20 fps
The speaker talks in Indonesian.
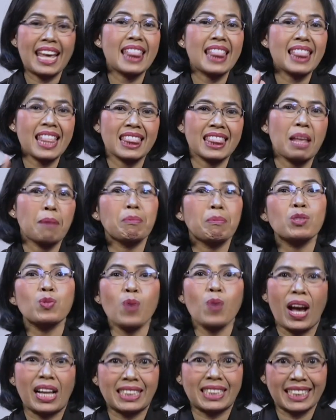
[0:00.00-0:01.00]
Nah
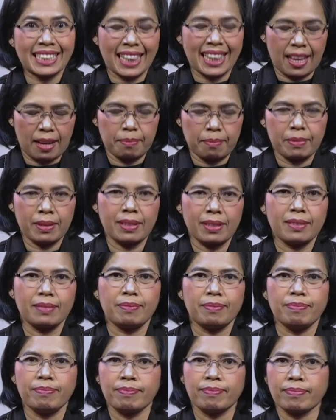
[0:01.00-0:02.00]
uh, bagian
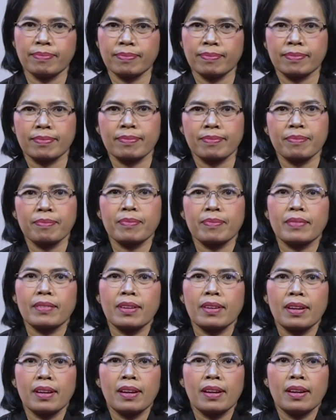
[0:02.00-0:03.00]
ke-25 ini
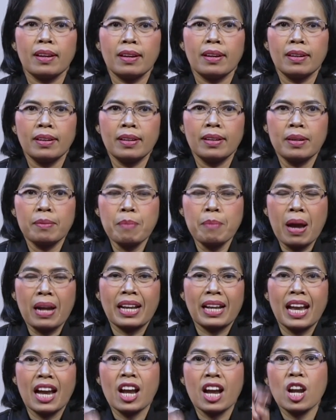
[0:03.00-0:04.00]
tapi masih oke.
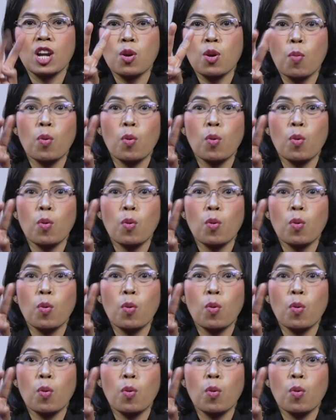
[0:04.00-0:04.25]
Okay.